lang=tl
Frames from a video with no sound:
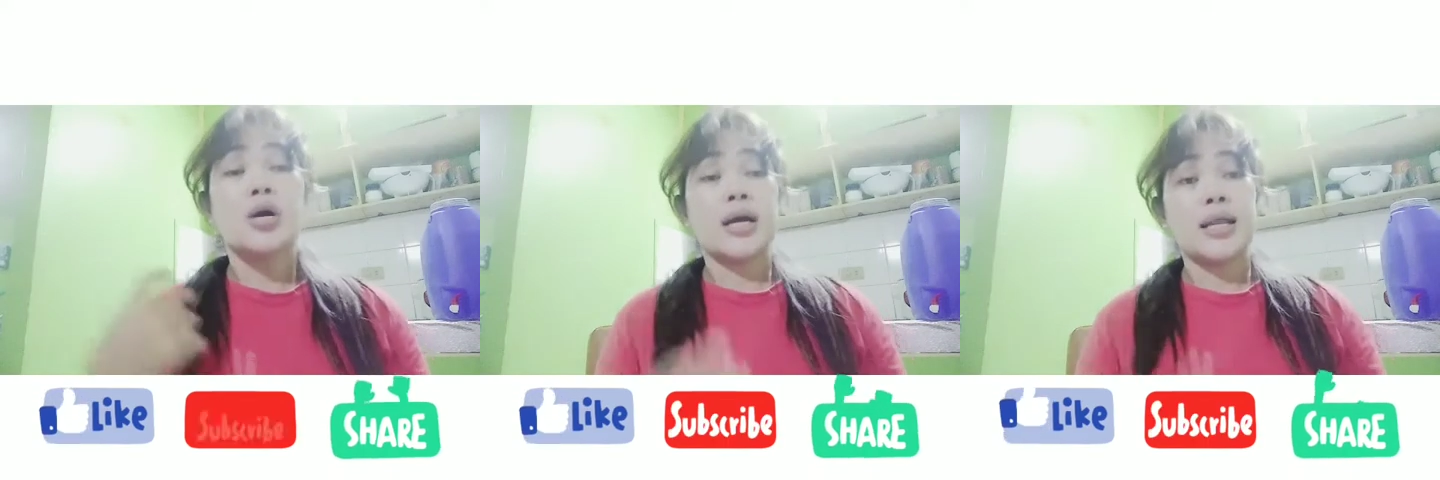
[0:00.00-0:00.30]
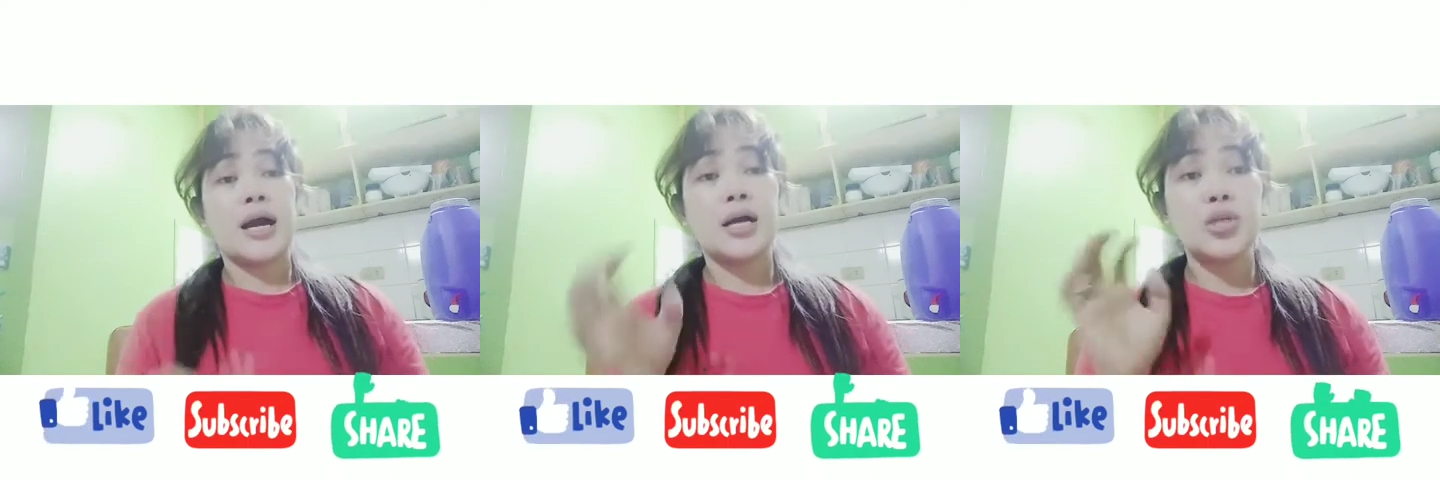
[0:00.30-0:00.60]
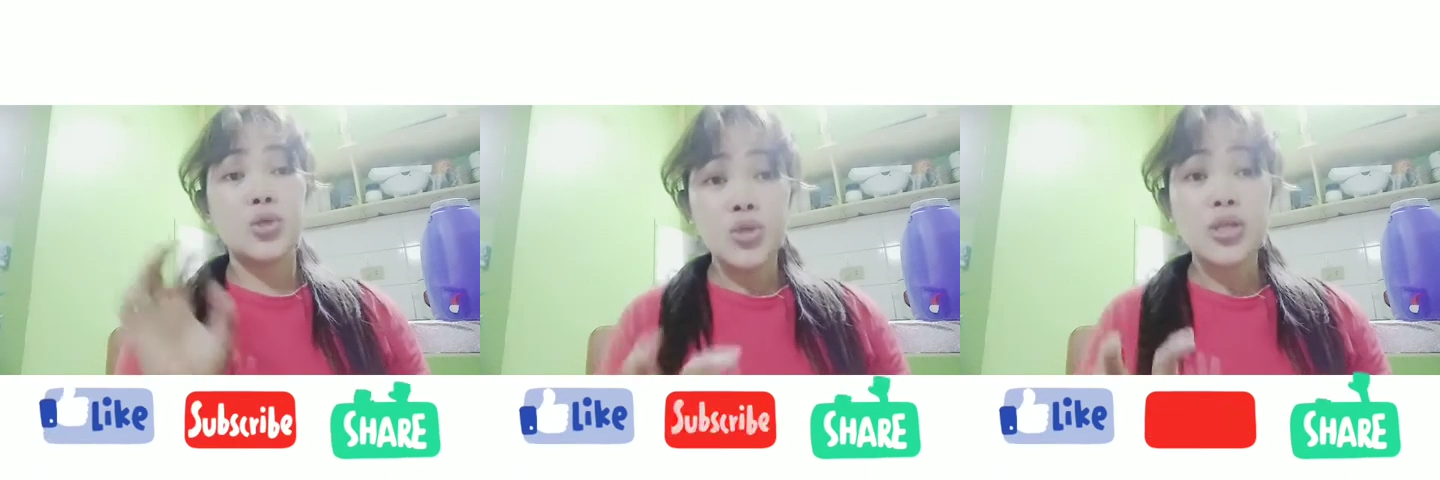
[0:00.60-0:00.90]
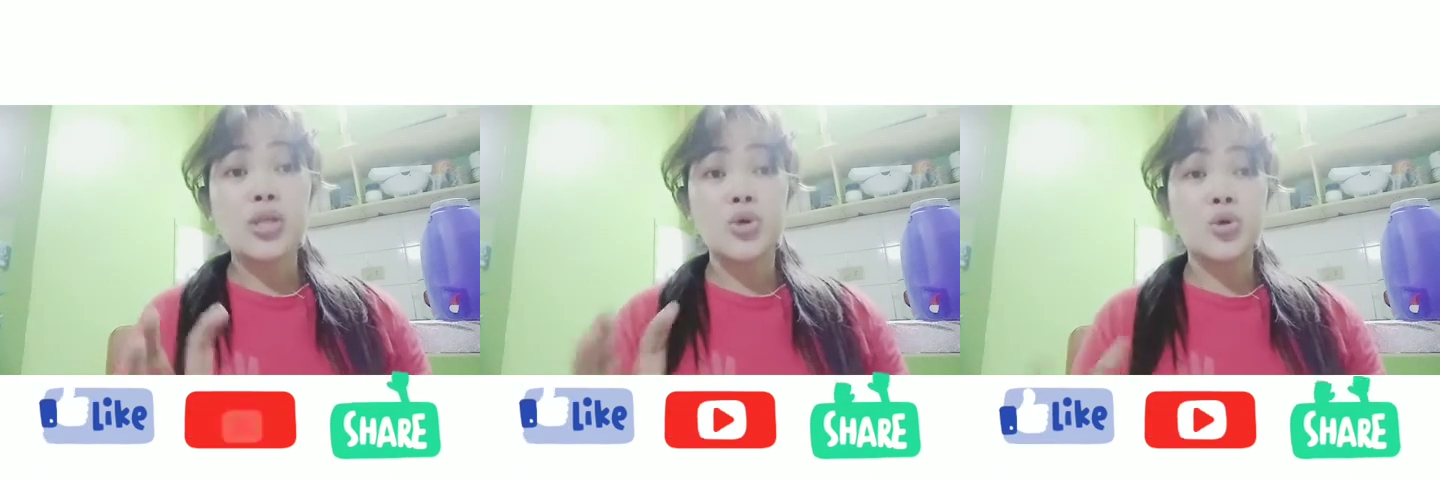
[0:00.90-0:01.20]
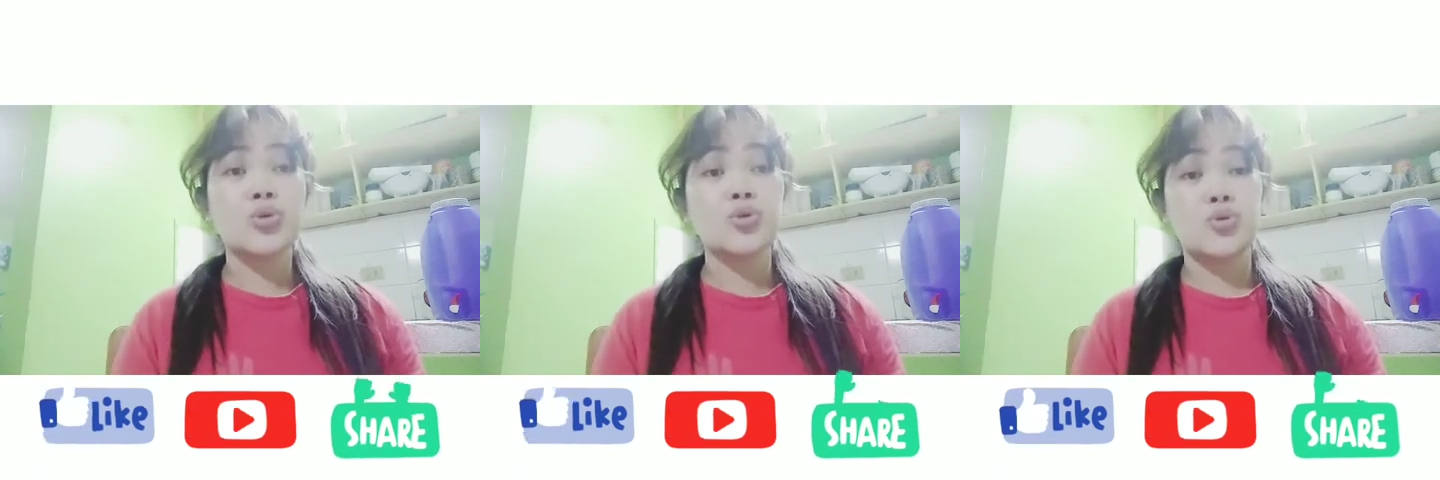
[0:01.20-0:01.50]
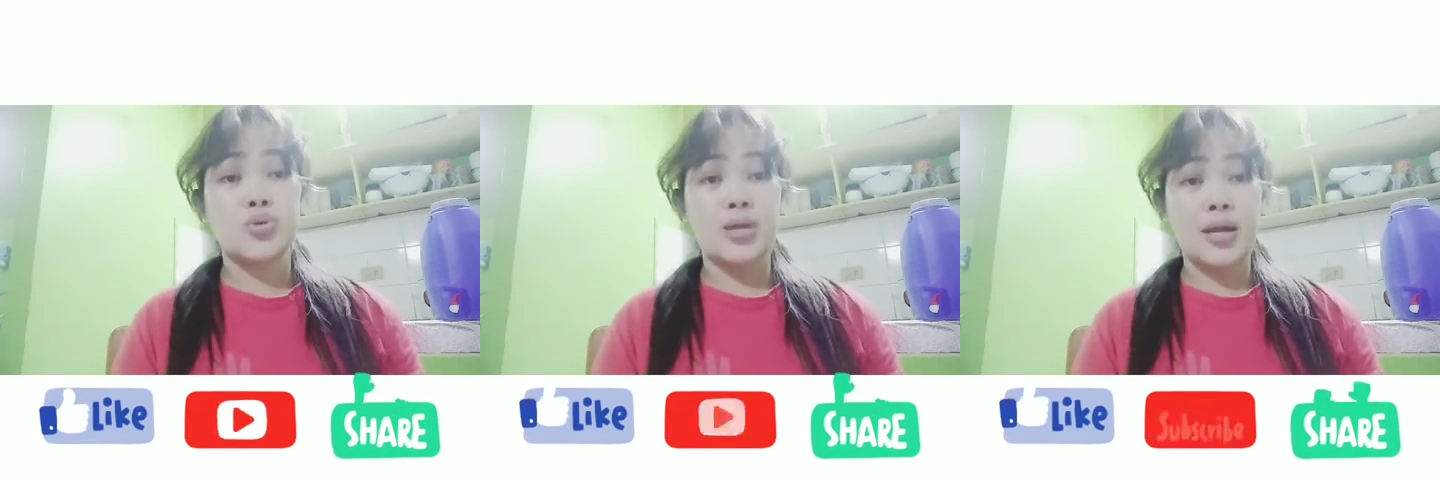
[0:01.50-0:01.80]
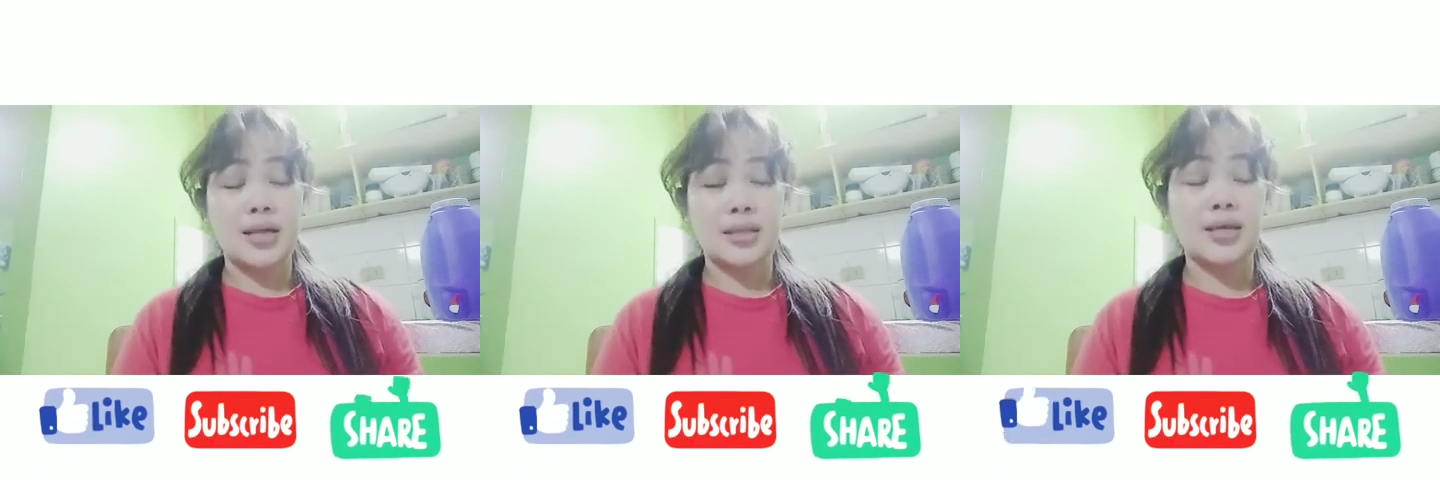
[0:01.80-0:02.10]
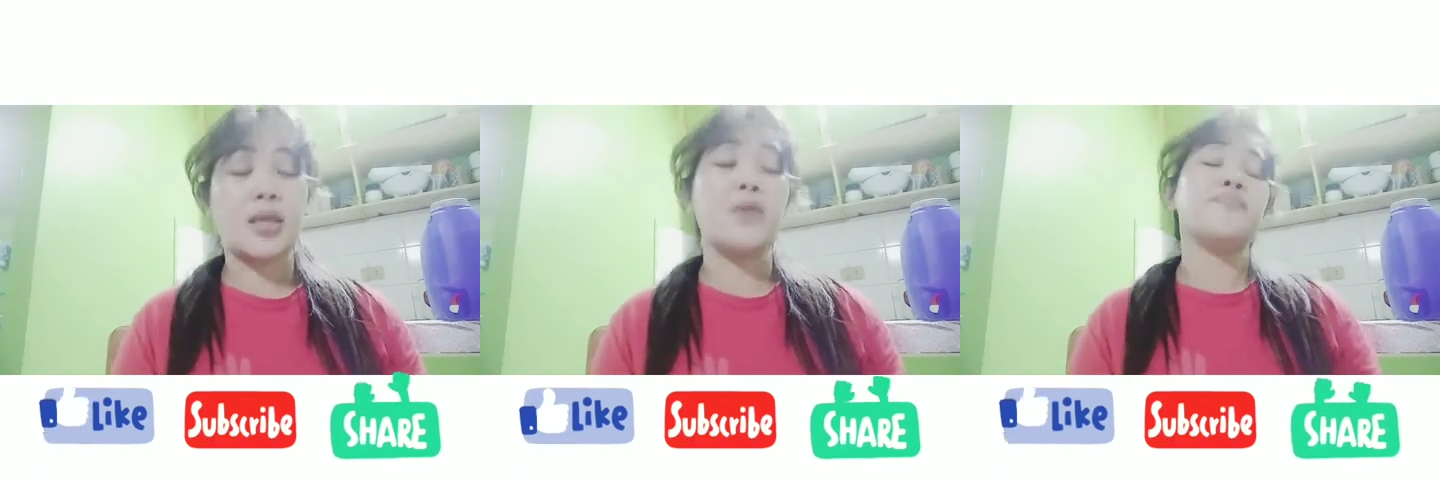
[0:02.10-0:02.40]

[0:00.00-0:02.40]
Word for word: Kailangan yun din yun sundan natin.